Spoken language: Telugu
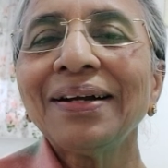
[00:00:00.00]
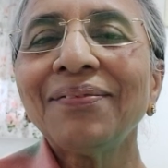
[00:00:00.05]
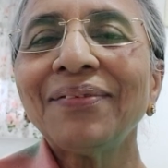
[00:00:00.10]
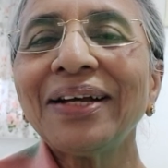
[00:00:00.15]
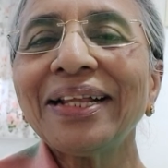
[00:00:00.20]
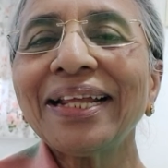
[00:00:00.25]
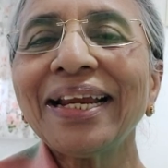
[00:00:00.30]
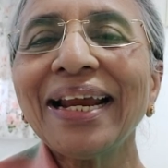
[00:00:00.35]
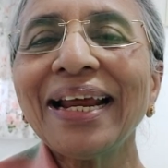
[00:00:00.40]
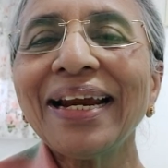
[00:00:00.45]

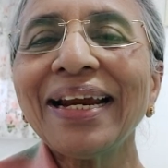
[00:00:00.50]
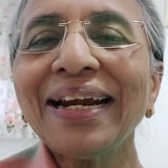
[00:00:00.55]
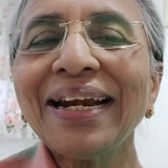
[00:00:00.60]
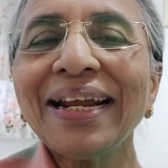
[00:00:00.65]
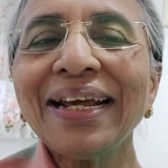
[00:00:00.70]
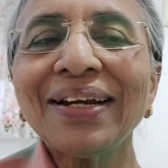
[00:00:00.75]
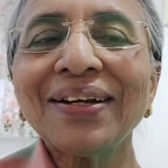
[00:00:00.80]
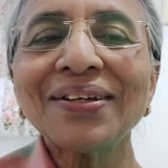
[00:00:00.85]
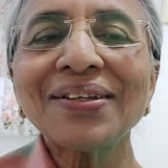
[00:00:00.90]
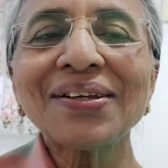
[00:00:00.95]

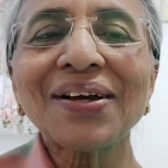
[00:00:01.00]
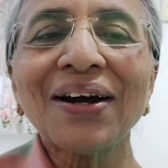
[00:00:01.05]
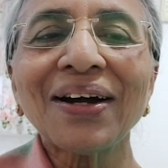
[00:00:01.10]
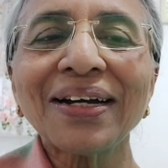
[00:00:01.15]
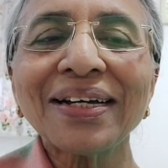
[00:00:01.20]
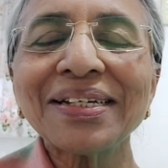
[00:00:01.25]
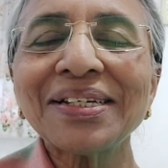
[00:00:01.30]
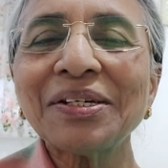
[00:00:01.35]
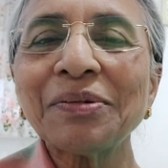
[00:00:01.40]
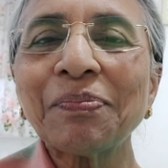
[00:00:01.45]
వందనాలండి ఈరోజు
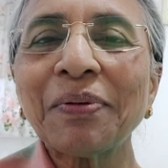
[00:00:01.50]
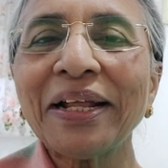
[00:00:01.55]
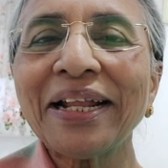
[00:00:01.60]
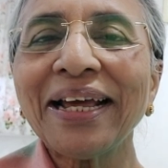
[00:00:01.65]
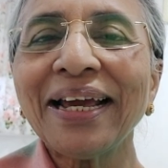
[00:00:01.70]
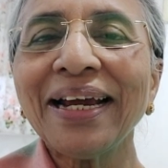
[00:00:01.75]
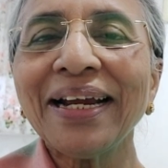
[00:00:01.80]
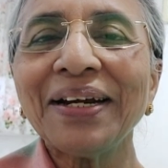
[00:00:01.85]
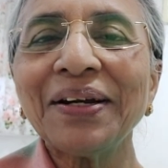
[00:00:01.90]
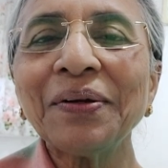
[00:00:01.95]
ఆగస్టు
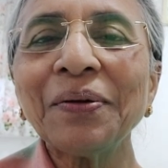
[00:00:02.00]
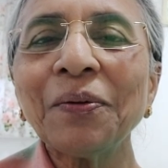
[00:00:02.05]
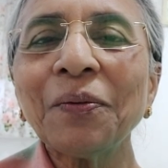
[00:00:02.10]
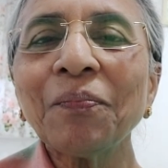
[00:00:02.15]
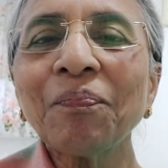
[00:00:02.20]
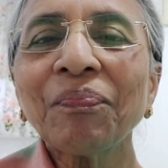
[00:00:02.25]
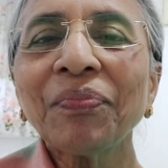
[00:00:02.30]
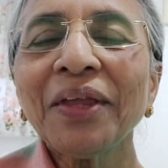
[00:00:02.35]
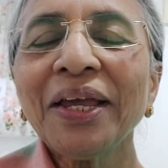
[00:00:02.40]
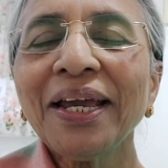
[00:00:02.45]
పదిహేడు
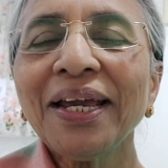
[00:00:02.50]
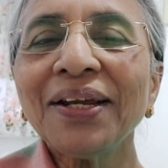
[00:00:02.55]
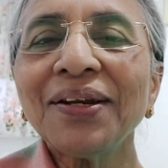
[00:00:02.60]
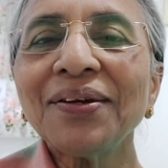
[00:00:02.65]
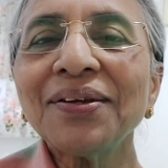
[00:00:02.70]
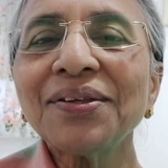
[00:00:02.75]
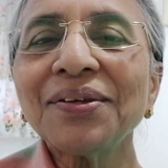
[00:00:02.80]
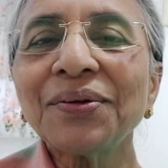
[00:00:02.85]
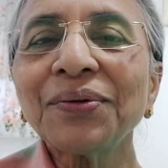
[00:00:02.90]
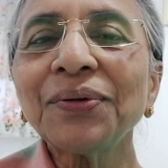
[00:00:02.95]

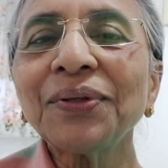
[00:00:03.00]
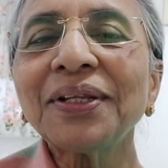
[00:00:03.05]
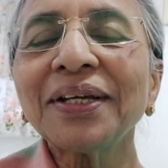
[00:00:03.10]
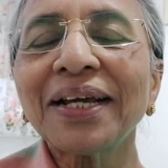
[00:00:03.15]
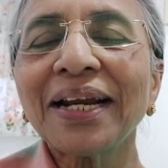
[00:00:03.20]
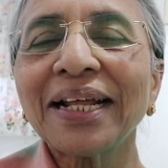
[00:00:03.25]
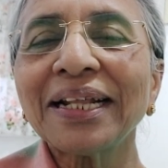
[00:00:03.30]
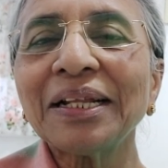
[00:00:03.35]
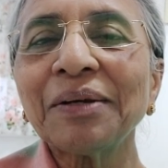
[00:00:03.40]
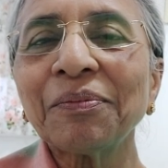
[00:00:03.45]
ఈరోజు రూత్
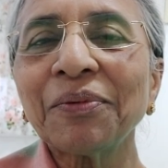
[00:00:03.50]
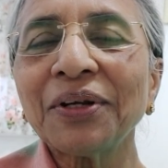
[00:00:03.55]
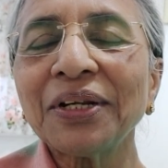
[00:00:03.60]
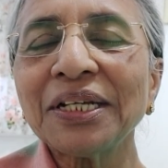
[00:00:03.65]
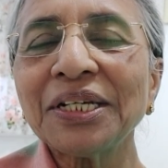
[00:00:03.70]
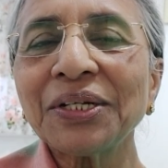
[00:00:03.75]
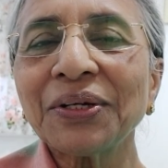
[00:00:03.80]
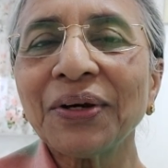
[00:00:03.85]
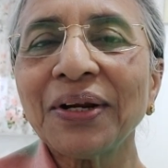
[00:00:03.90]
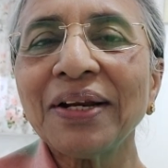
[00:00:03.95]
గ్రంథం
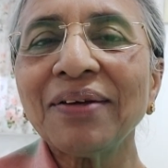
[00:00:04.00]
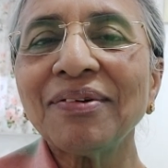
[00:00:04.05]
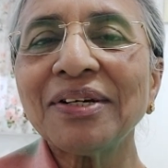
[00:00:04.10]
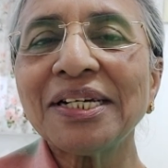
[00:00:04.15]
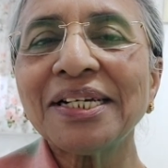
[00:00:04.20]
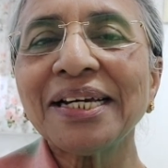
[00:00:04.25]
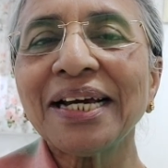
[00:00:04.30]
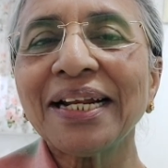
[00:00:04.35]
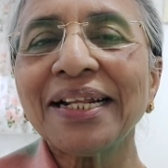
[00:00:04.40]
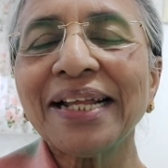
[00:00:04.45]
గురించి కొన్ని
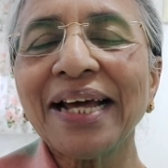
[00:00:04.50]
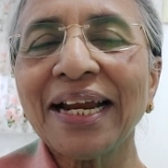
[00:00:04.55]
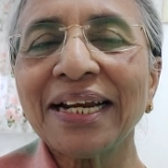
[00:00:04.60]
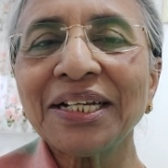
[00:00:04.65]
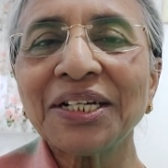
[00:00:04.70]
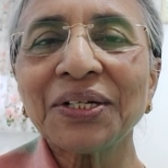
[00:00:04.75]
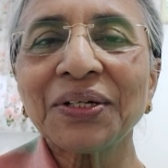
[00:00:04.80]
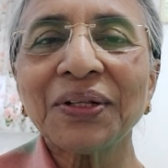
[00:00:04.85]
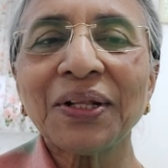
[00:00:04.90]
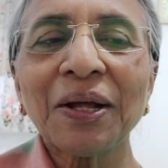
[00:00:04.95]
విషయాలు
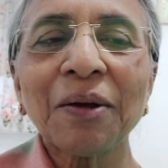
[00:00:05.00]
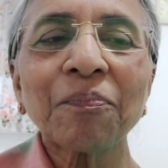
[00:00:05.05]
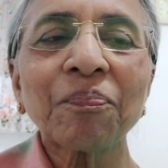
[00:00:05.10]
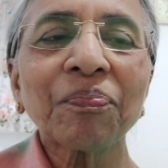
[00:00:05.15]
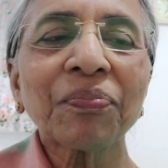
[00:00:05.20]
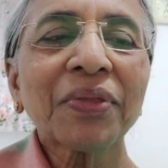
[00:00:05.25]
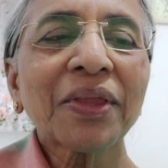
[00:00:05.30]
ధ్యానించుకుందాం